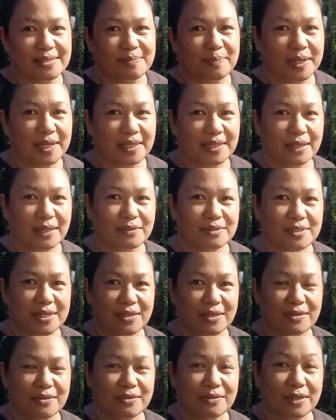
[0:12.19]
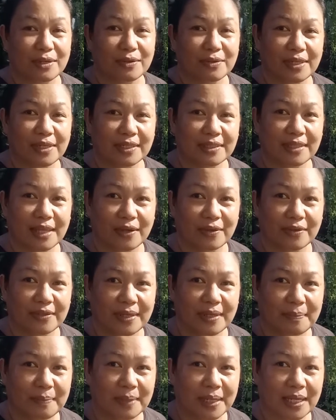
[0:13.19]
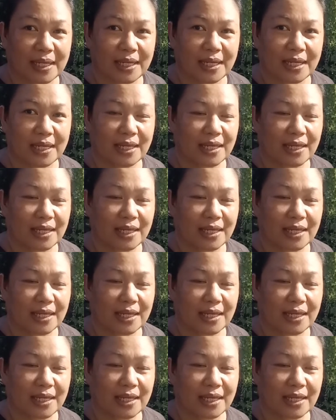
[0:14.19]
pakita ko sa inyo yung nakolekta ko ng mga